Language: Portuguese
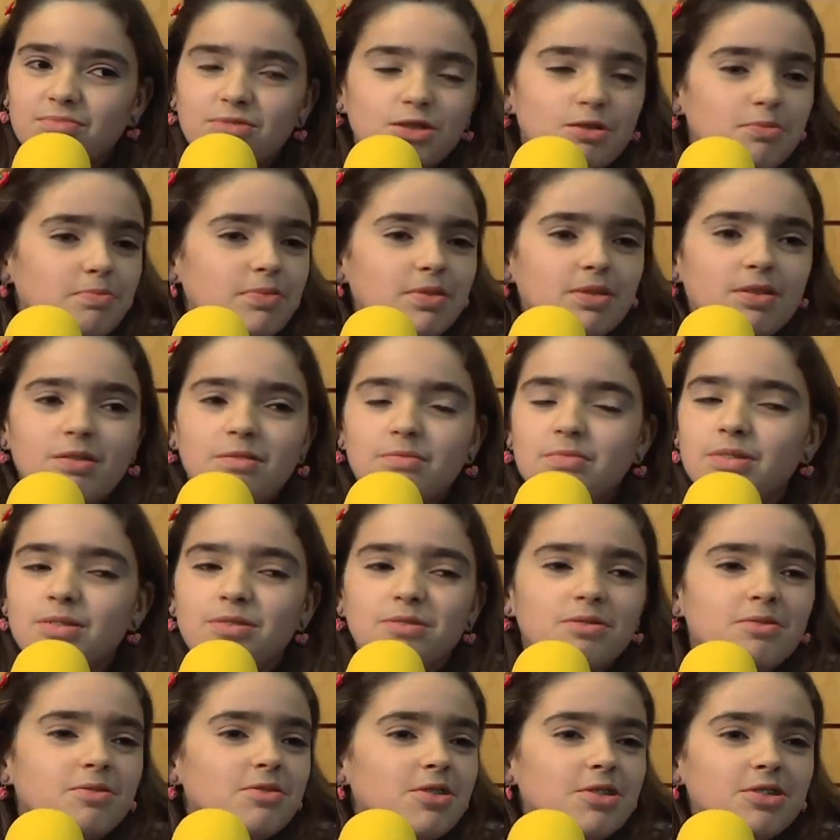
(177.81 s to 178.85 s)
Super-Homem eu
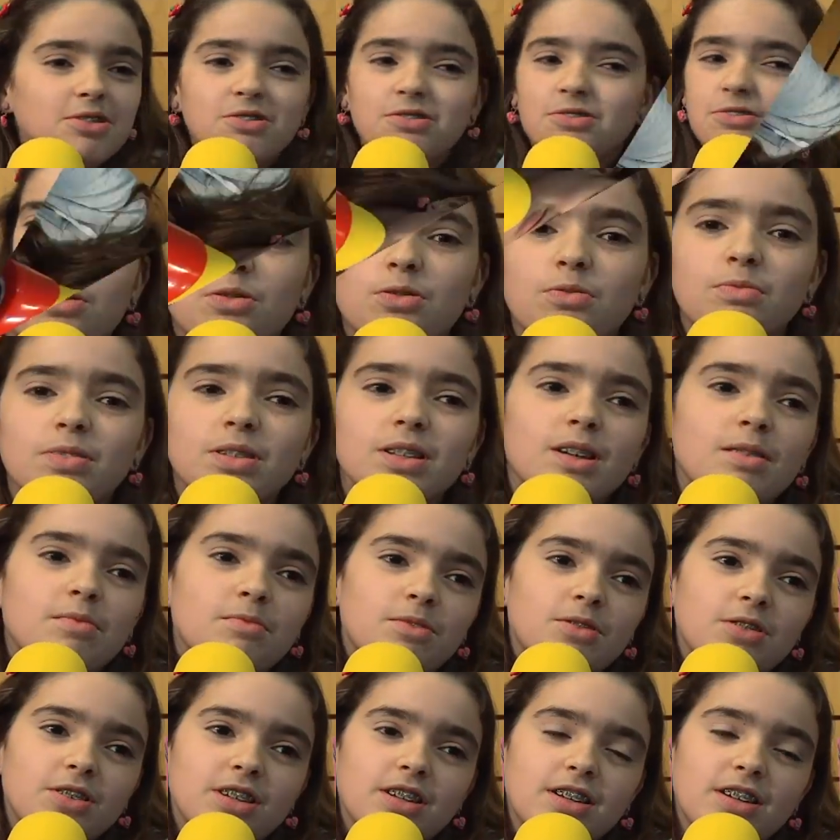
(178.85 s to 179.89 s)
não gosto. Turma da
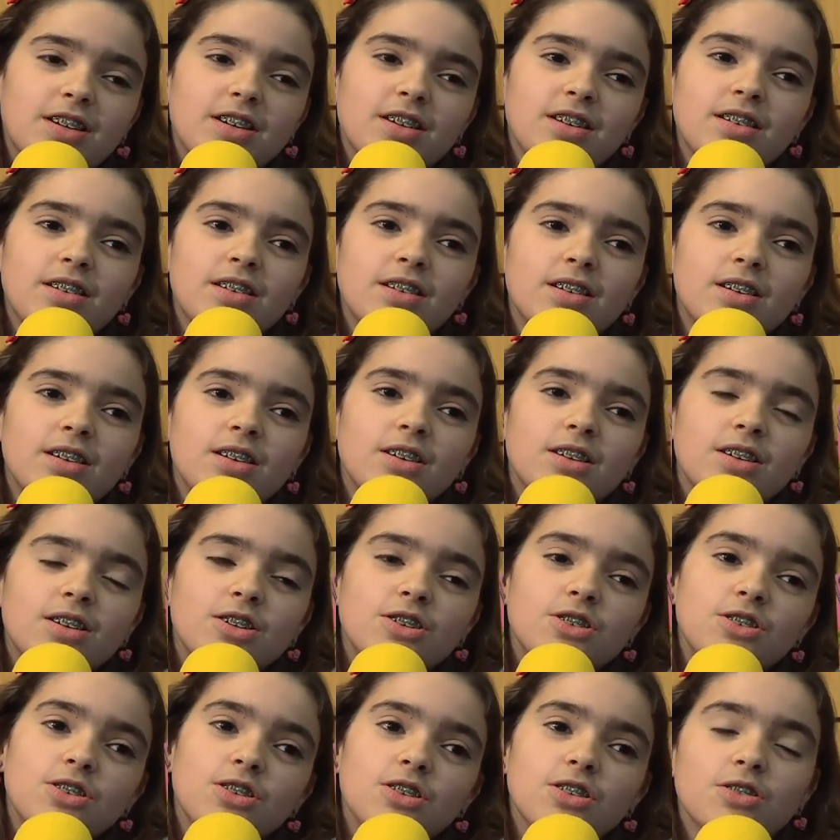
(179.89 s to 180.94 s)
Mônica.
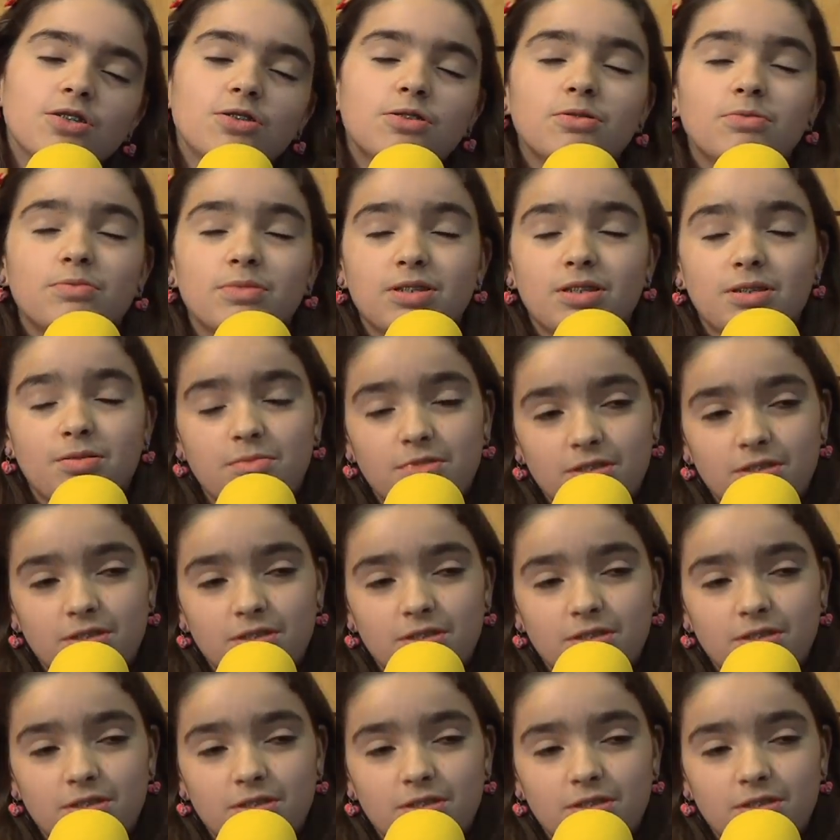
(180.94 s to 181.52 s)
Turma da